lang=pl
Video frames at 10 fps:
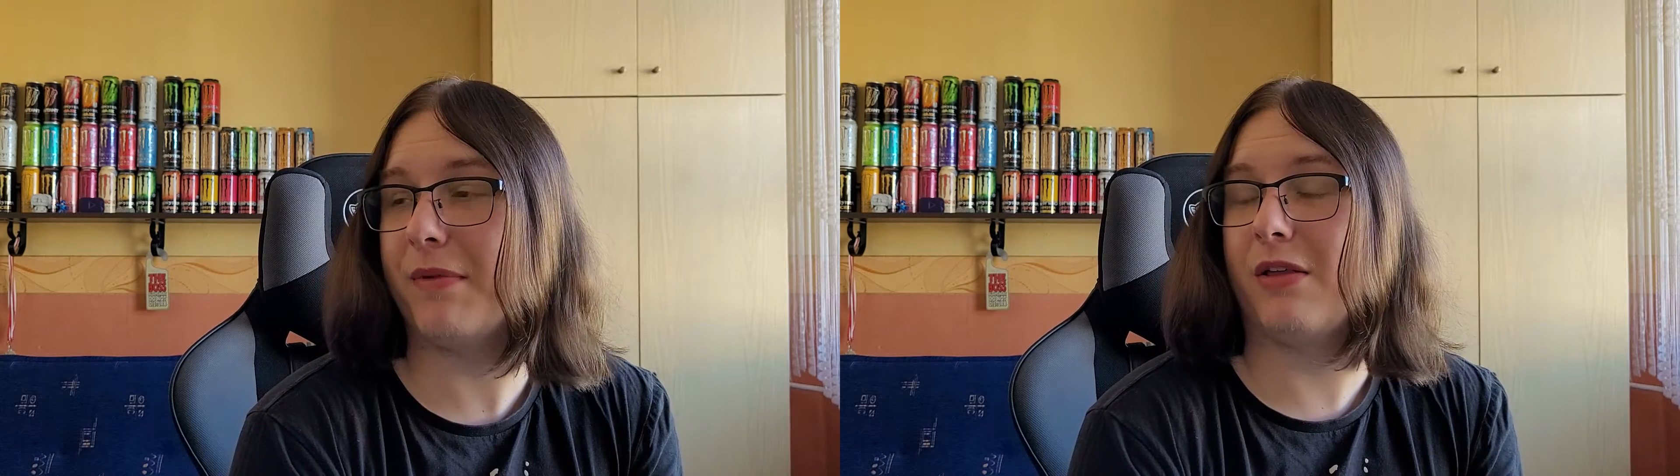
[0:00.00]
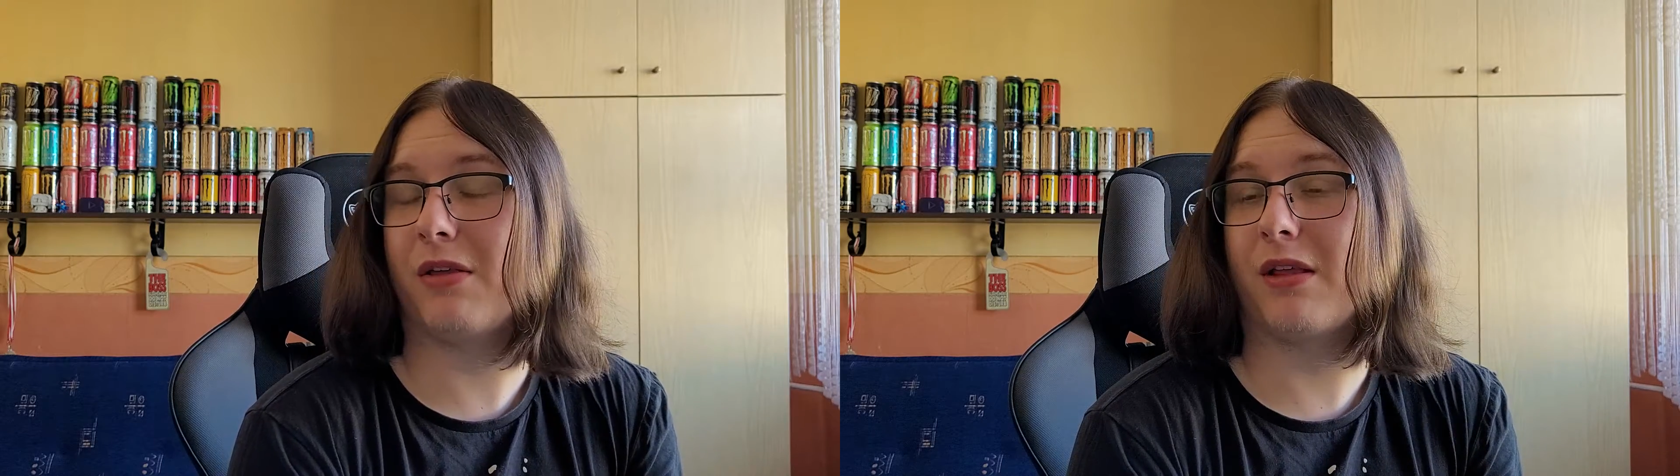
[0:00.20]

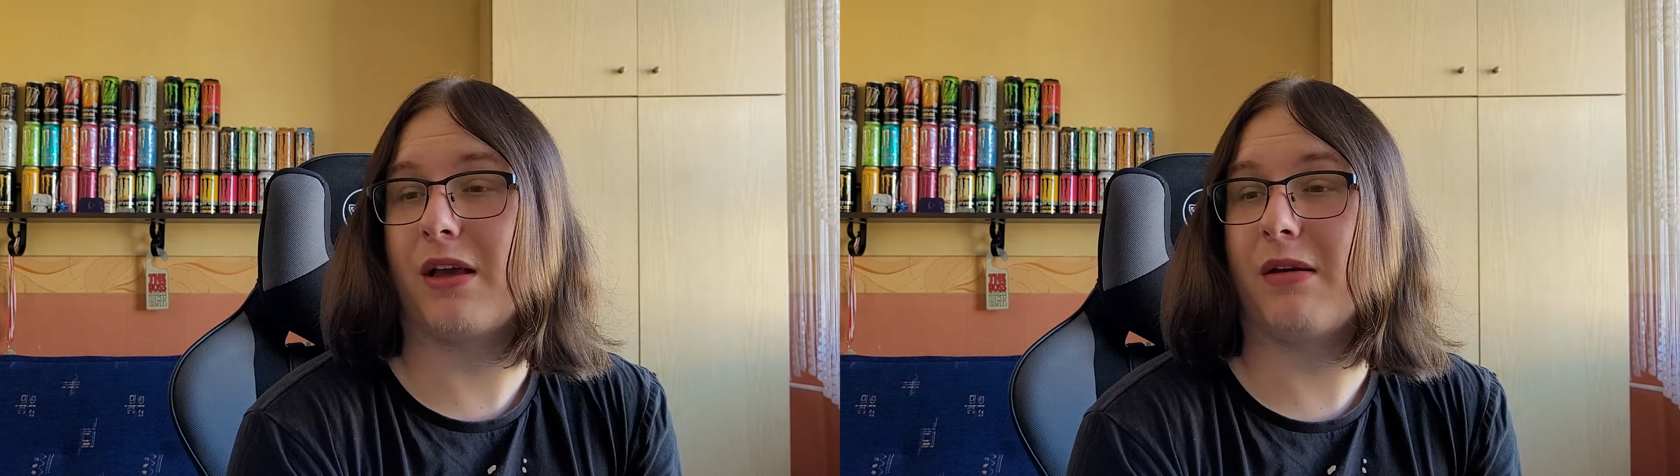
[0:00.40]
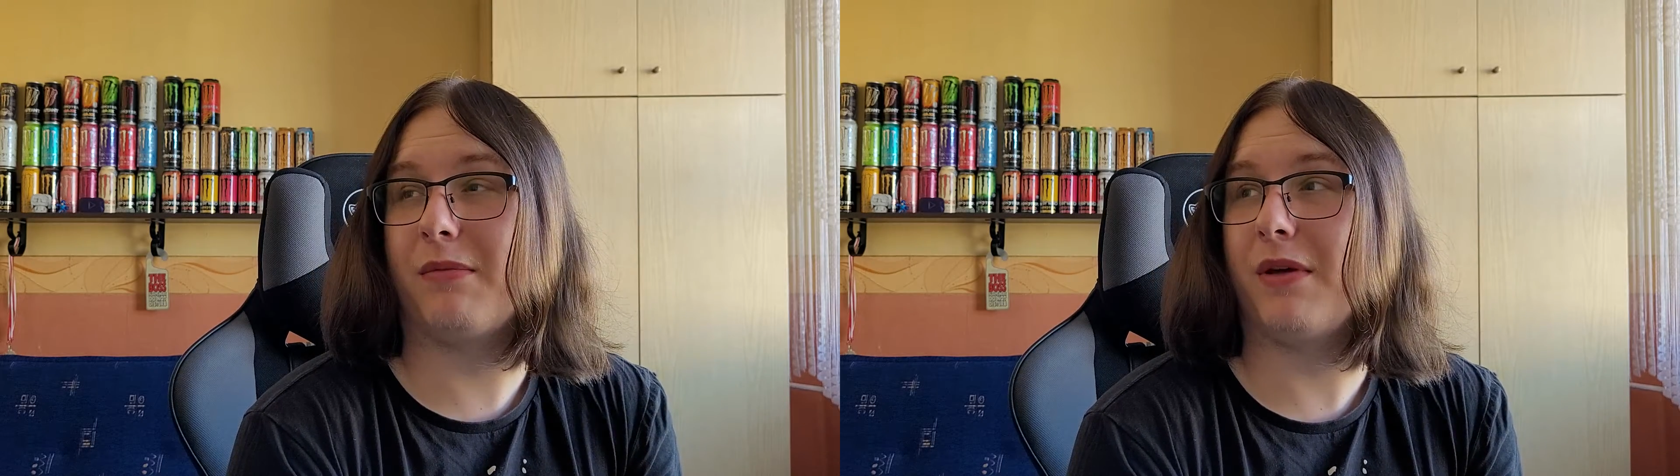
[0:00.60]
i
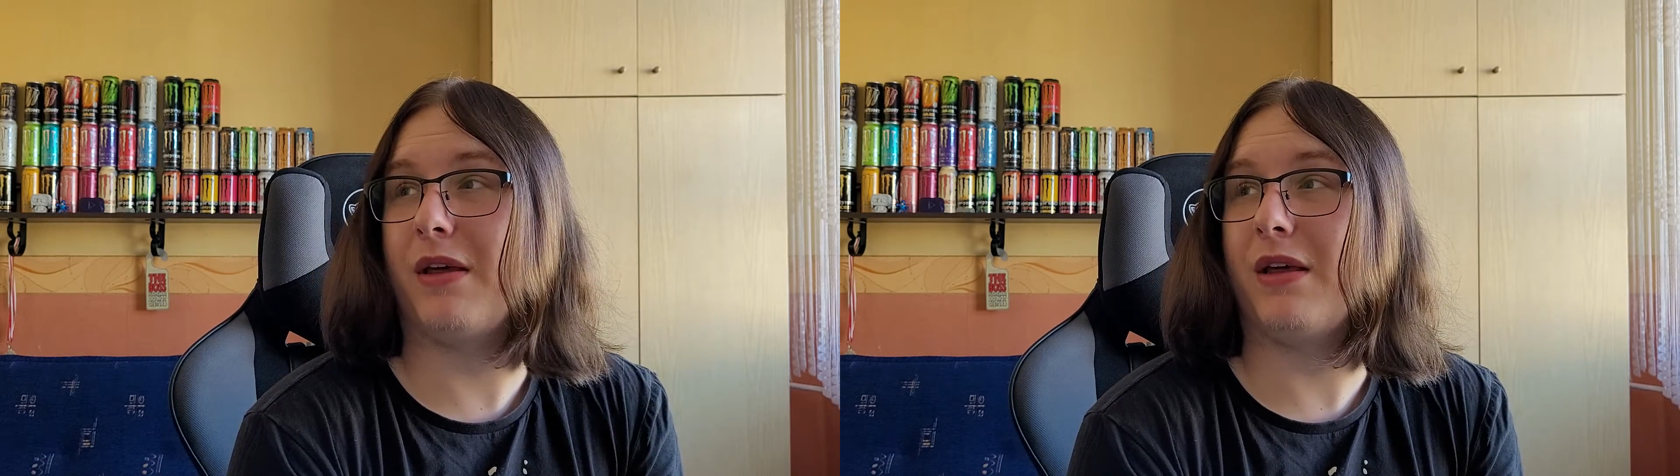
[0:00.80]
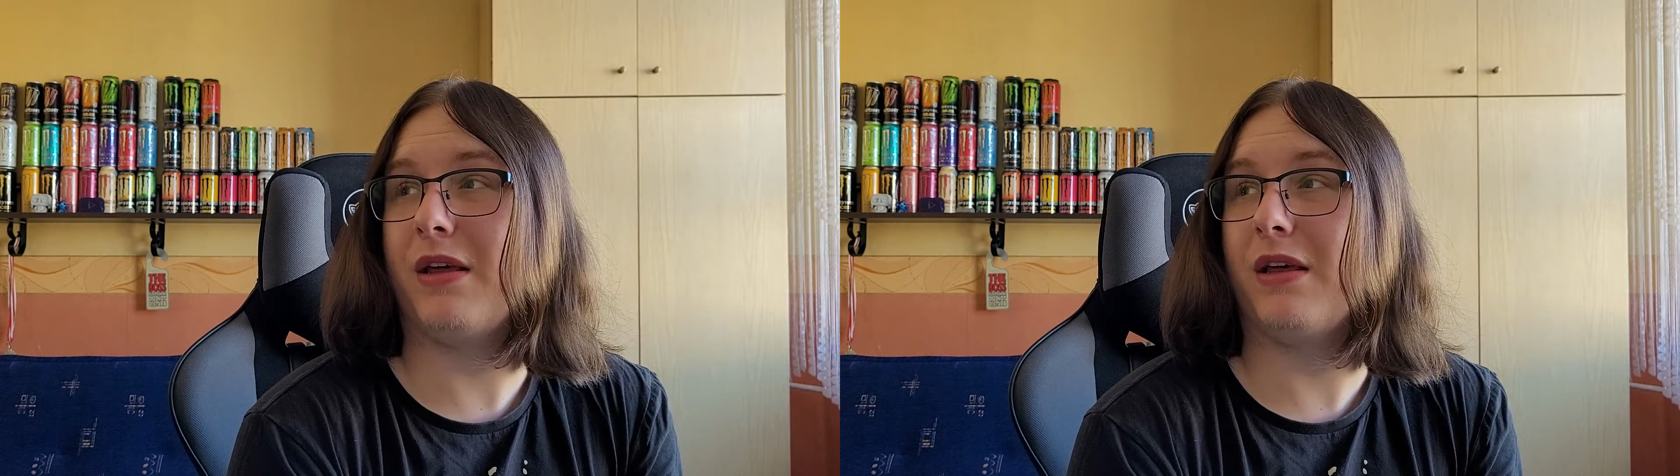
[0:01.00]
zostaje
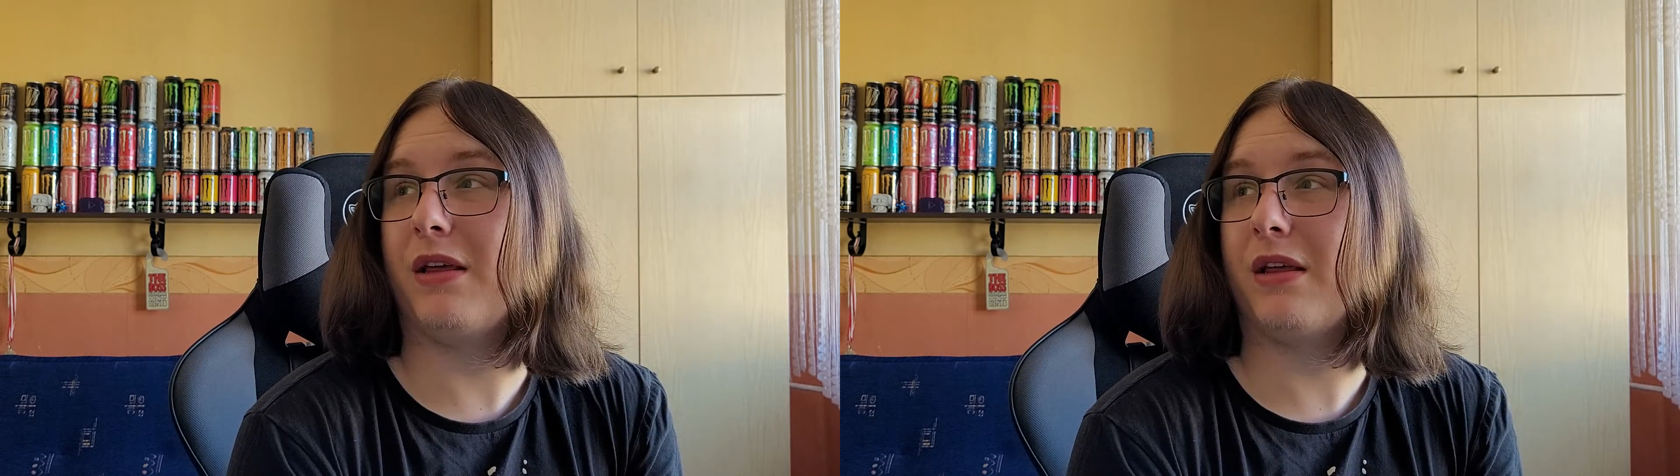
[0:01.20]
mi